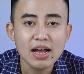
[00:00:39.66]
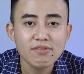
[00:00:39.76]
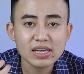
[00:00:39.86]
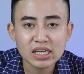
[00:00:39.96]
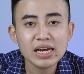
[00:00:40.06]

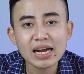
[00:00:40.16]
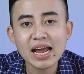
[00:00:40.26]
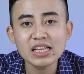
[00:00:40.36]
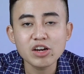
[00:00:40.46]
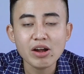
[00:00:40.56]
Và cái tính năng
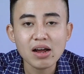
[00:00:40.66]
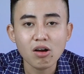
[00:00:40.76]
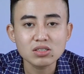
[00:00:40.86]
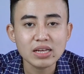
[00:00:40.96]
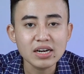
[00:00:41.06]
này thì nó đã
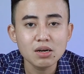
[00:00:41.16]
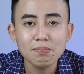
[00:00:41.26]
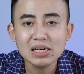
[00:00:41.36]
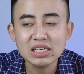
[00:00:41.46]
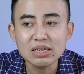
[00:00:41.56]
có sẵn ở
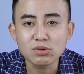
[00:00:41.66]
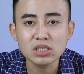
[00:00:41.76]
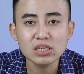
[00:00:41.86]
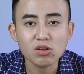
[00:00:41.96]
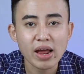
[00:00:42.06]
bất kỳ một chiếc
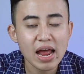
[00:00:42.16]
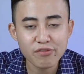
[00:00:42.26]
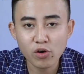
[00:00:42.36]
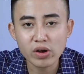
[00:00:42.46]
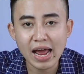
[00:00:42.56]
điện thoại
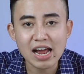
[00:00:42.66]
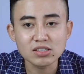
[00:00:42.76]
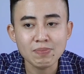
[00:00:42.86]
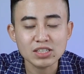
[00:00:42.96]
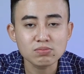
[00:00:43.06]
iPhone nào
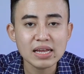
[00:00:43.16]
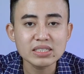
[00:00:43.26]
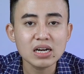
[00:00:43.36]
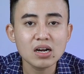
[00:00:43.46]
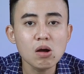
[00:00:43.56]
mà chúng ta
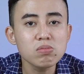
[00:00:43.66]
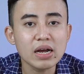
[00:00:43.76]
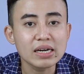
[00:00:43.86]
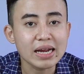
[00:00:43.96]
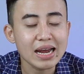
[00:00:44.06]
sẽ không
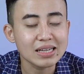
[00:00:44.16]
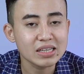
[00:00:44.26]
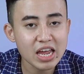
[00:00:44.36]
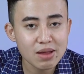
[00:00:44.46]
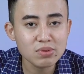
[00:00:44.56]
cần cài đặt
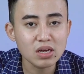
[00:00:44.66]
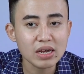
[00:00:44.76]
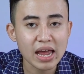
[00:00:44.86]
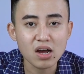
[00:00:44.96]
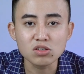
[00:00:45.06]
thêm những
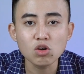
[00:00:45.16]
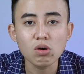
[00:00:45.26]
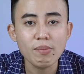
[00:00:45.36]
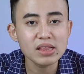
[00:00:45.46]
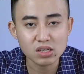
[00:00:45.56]
cái ứng dụng
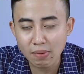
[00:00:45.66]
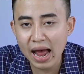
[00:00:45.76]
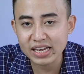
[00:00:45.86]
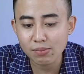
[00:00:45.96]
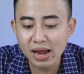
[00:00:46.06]
ở bên thứ
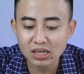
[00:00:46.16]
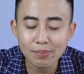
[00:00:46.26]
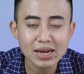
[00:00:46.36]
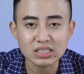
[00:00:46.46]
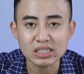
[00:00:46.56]
ba những bạn các
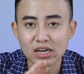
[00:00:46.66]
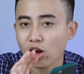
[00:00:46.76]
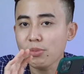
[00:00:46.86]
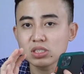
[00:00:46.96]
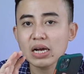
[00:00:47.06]
bạn chỉ cần
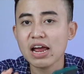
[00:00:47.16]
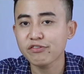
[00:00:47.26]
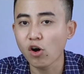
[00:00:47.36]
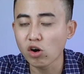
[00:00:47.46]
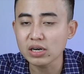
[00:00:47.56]
có một chiếc
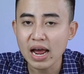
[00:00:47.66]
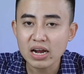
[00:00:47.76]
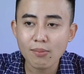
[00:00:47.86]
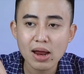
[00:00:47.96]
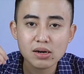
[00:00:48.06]
iPhone,
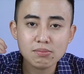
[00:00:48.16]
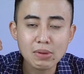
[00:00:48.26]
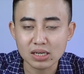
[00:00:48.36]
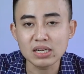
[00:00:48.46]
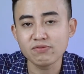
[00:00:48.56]
các bạn
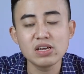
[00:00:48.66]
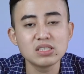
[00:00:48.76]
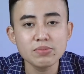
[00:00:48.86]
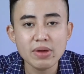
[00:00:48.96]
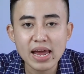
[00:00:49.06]
bật định vị
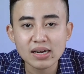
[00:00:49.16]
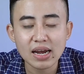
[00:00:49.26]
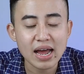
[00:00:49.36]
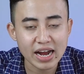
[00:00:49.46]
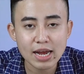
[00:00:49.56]
GPS
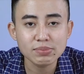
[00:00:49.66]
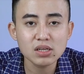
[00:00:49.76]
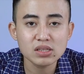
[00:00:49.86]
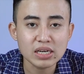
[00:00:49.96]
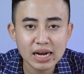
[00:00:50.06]
là ngay lập
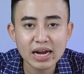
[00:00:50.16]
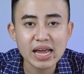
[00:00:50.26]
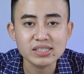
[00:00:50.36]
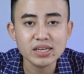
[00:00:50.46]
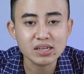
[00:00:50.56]
tức tính năng
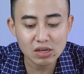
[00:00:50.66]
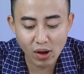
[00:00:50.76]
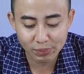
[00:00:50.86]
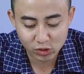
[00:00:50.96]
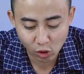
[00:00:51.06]
này sẽ được kích
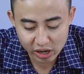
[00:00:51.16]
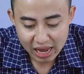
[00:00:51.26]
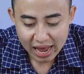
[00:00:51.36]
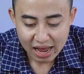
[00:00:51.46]
hoạt mà thôi.